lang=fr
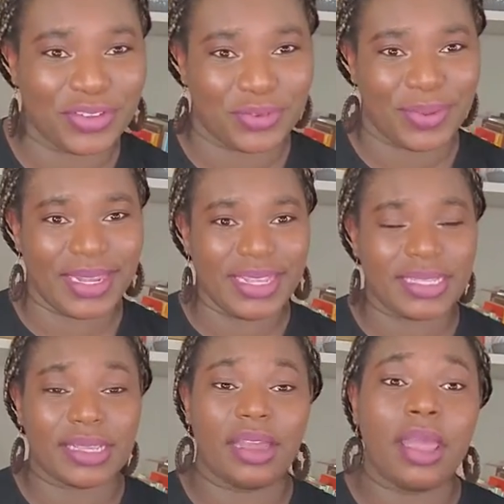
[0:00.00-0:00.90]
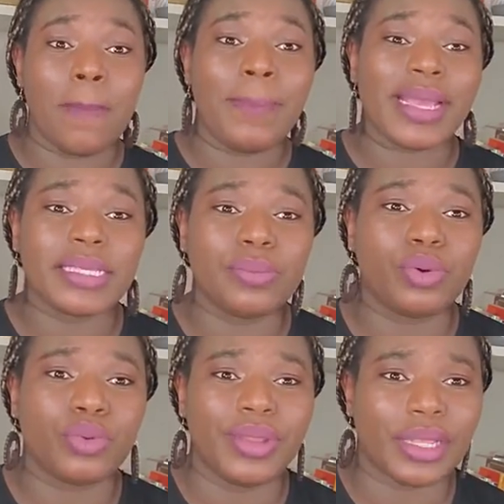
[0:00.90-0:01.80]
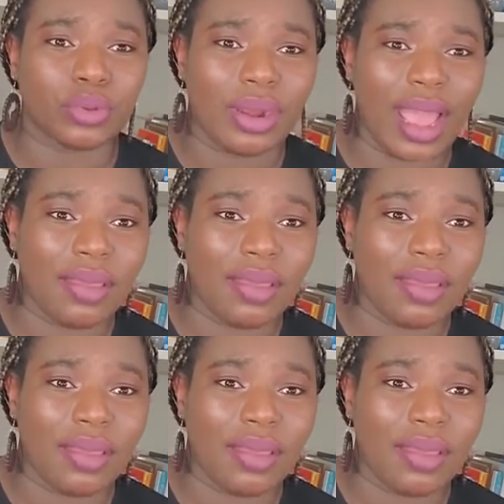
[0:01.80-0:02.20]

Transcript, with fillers: bénisse. Merci beaucoup d'être là.